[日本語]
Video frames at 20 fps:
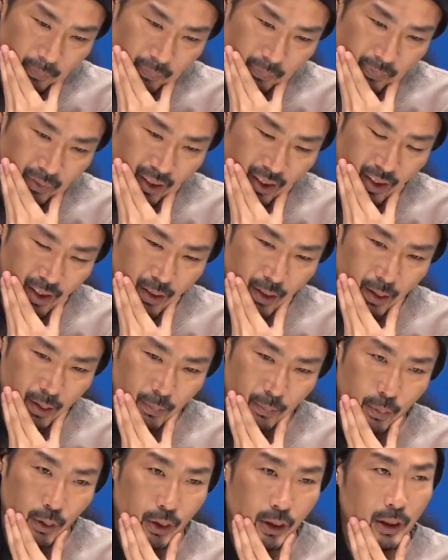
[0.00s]
ね
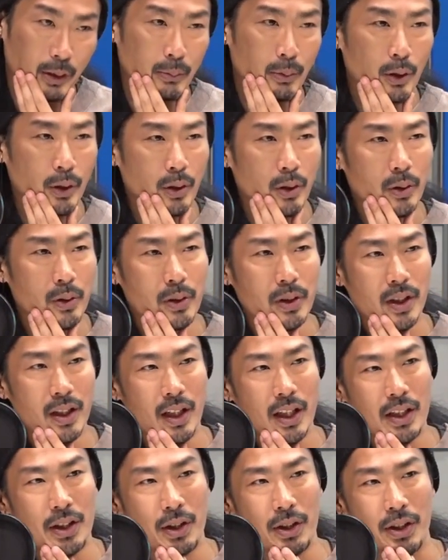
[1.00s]
僕も養
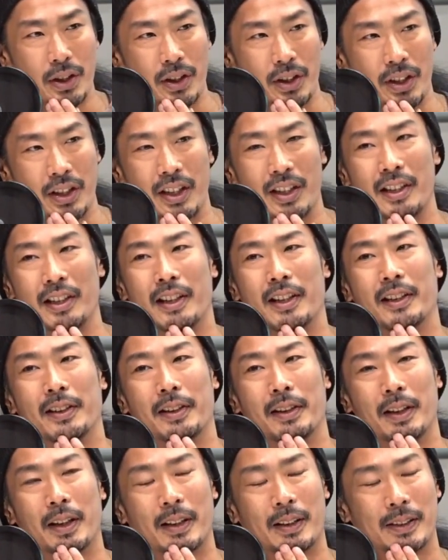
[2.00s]
成所出身な
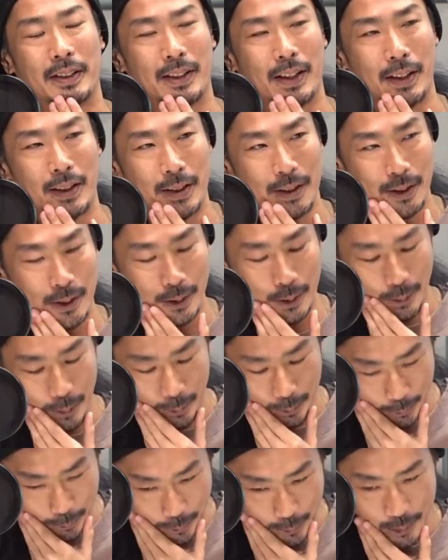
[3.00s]
んで癖
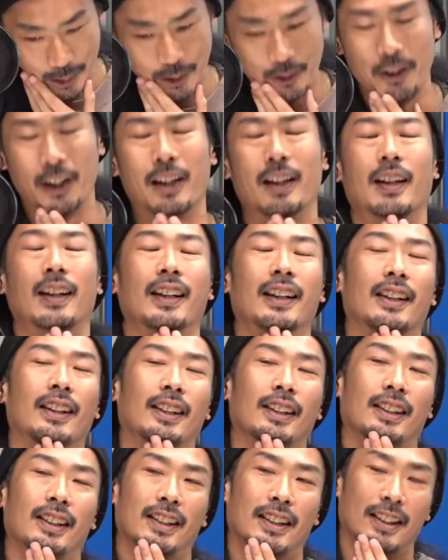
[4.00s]
用同期は
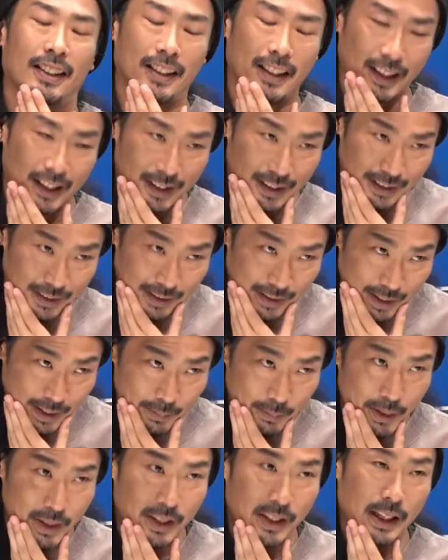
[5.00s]
たくさ
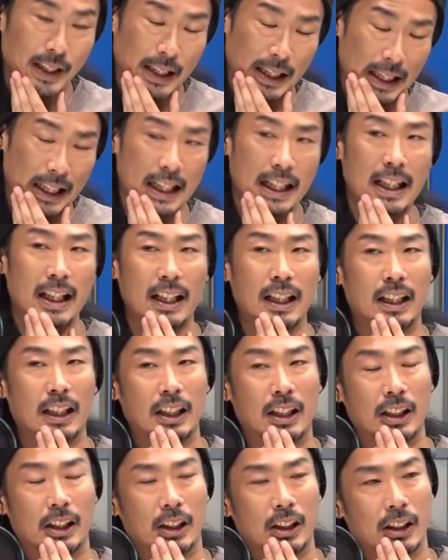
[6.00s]
んいましたね、
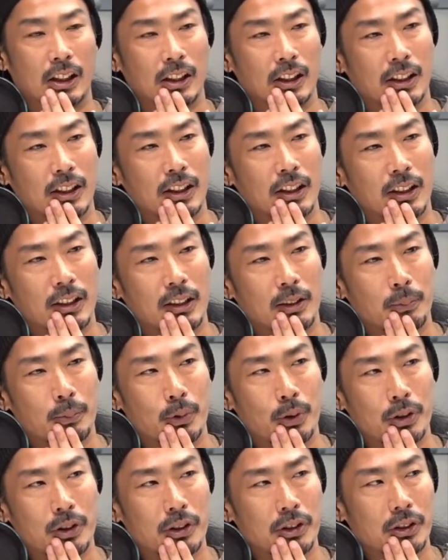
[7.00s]
ね
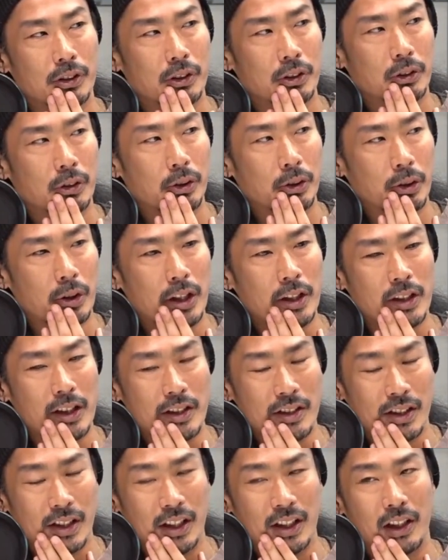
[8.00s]
僕東京
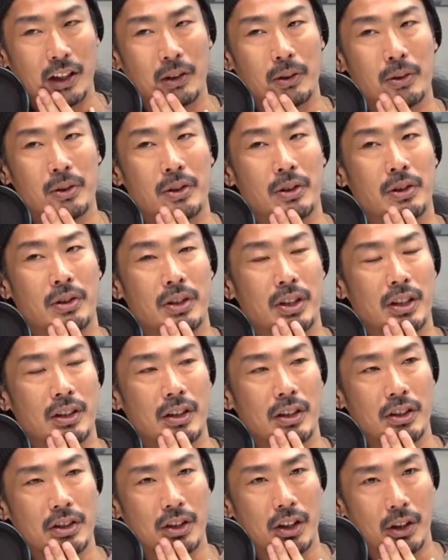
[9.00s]
NSC ってとこ出
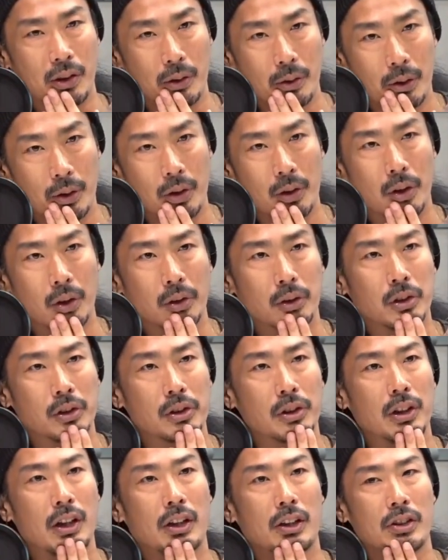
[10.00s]
身なんですけど、はい、
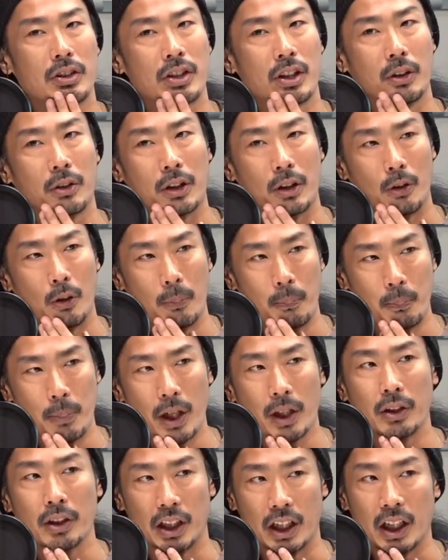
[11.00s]
入学した時は
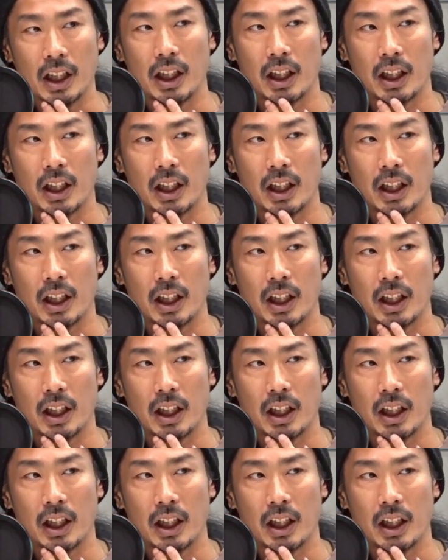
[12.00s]
600人